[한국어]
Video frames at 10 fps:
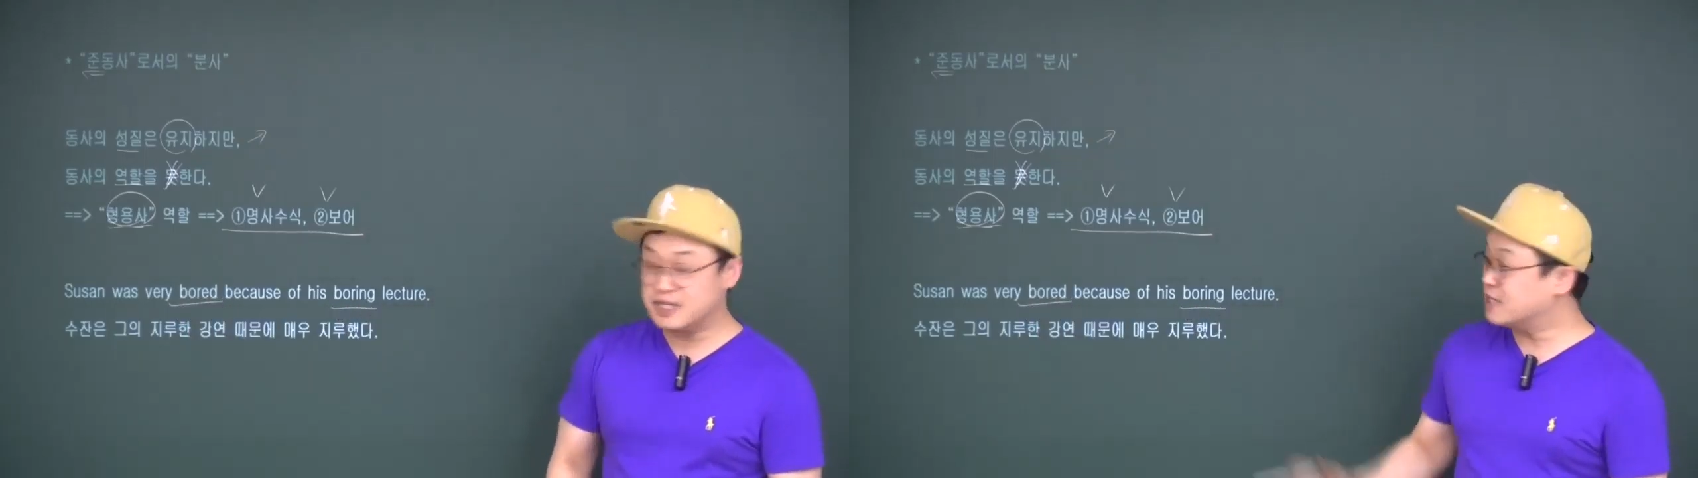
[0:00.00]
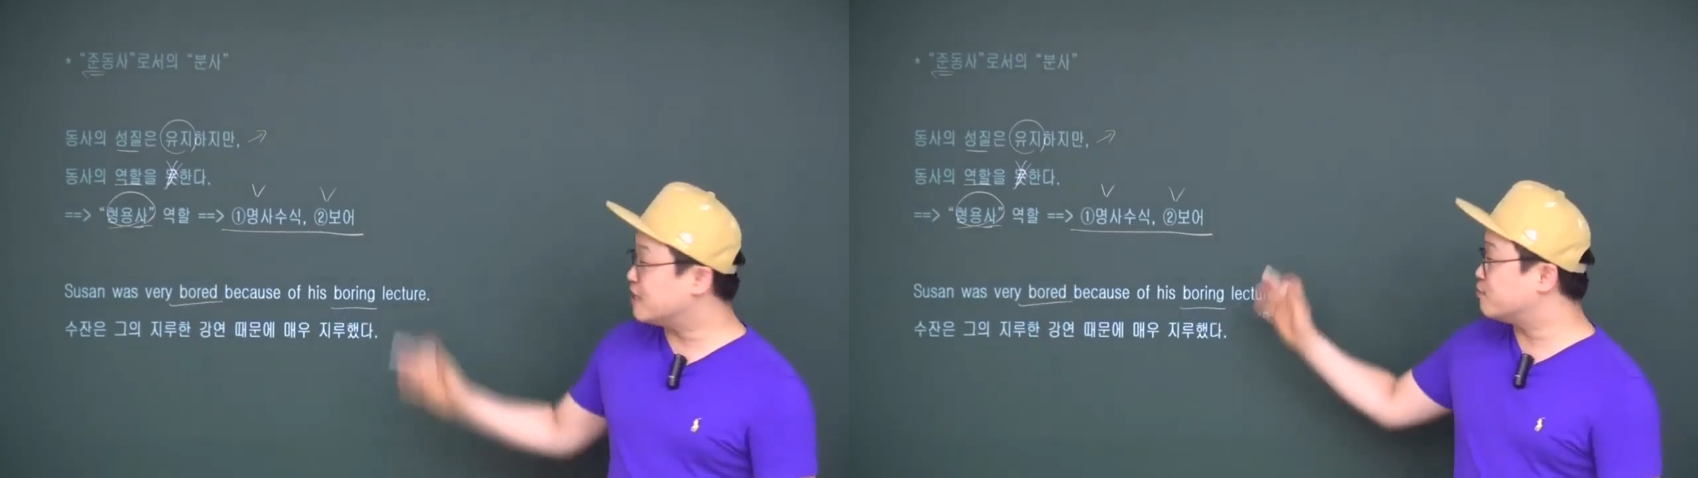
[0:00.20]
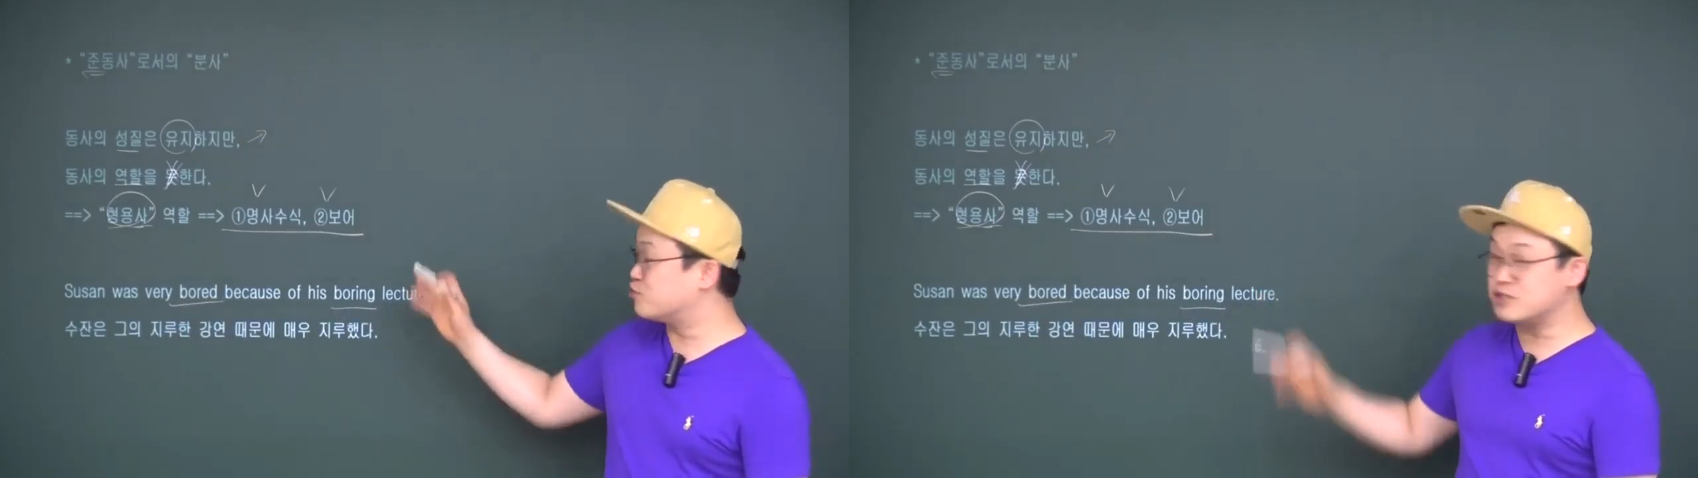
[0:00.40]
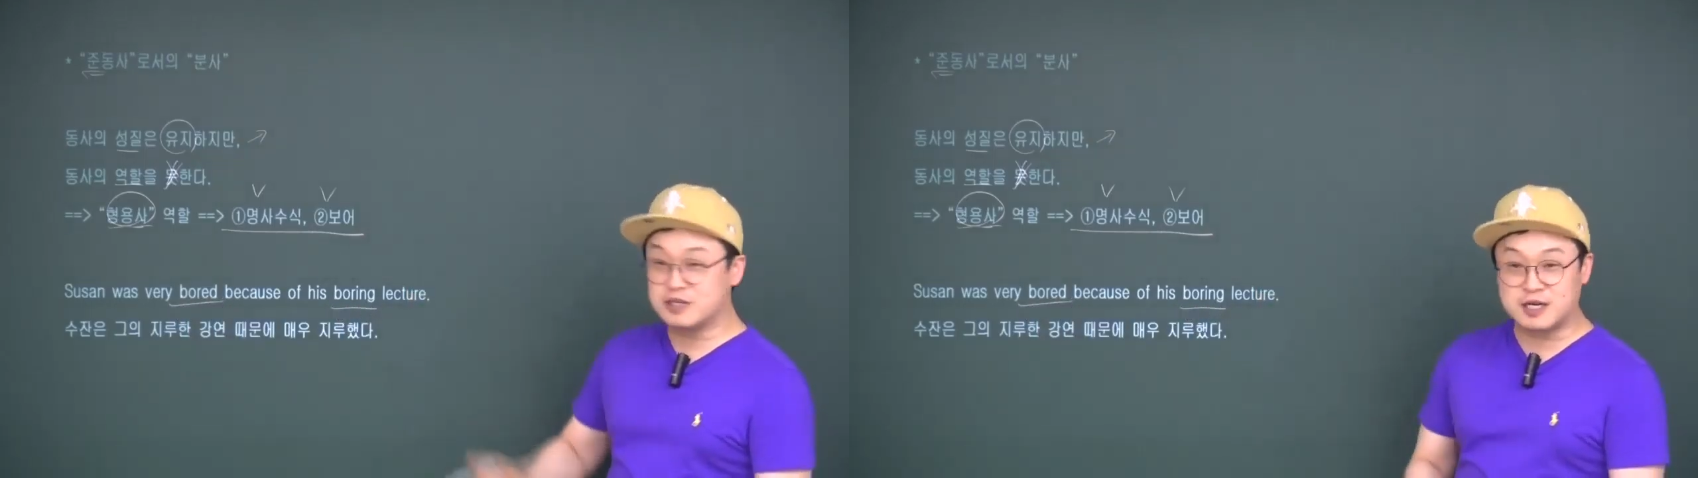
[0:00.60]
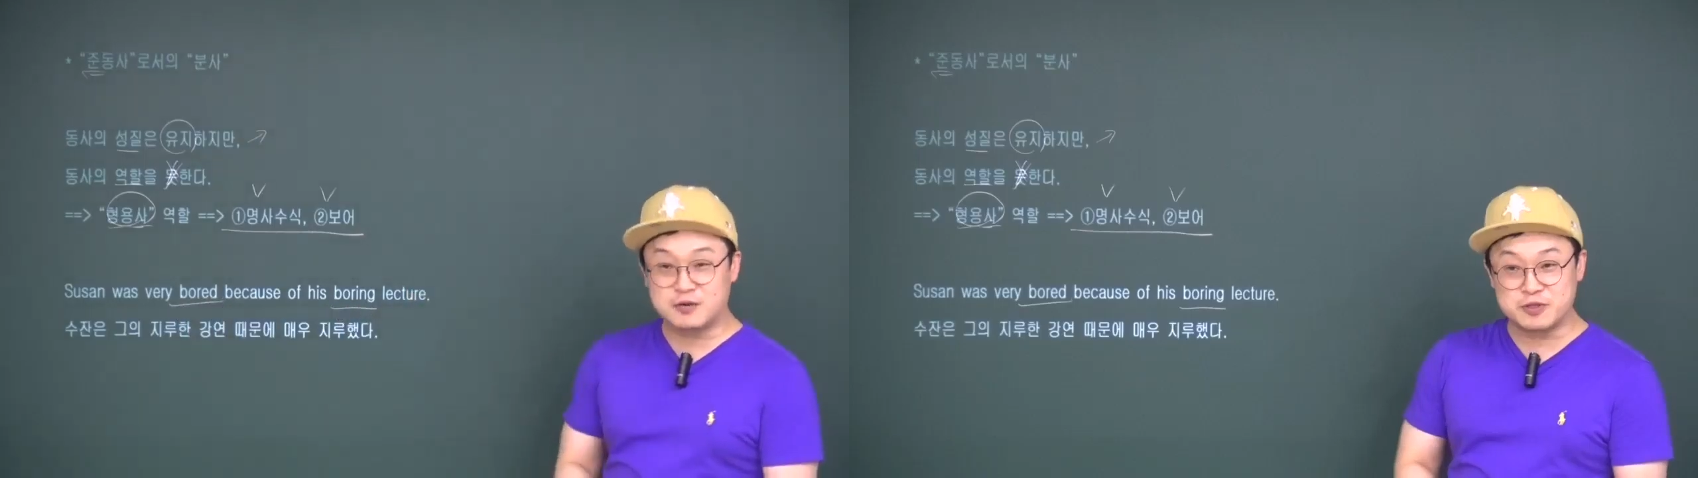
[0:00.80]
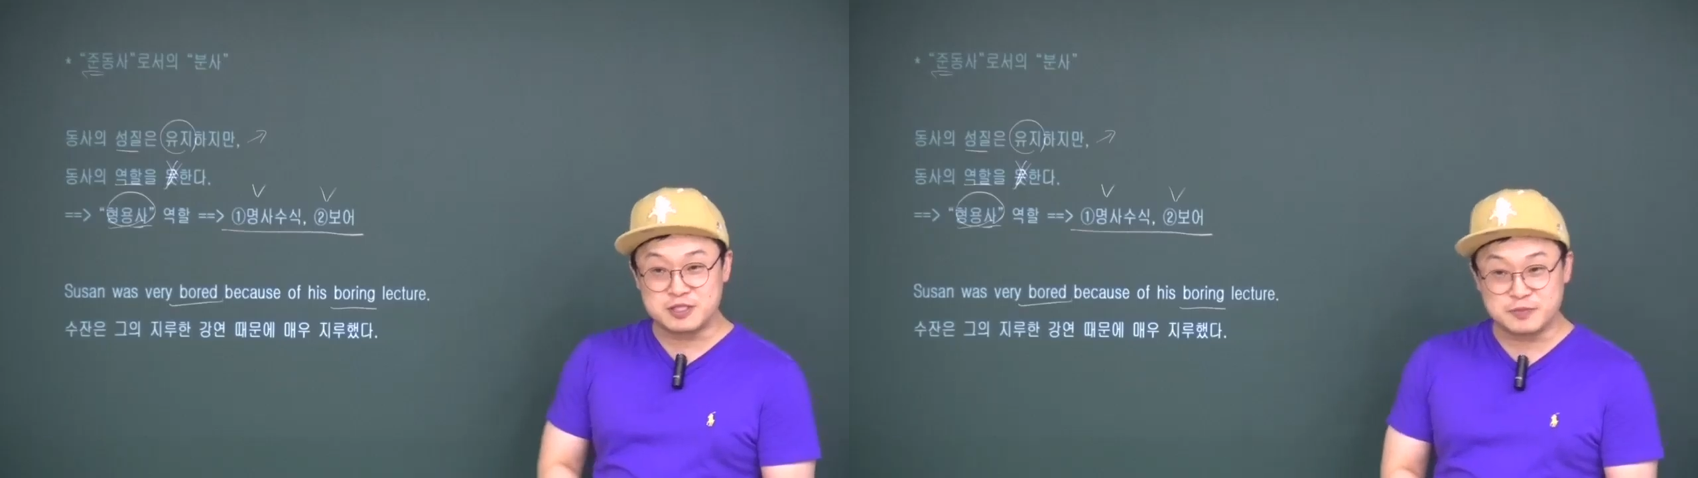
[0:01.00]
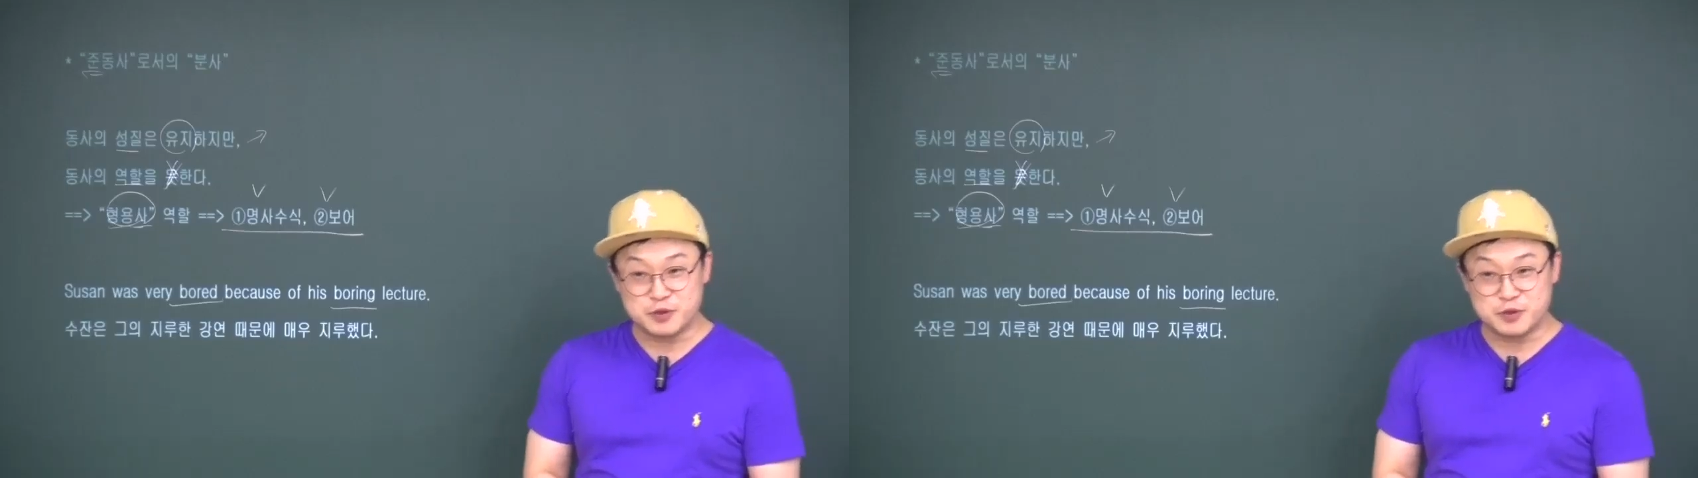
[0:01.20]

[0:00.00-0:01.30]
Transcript: 얘들이 무슨 역할하고 있는지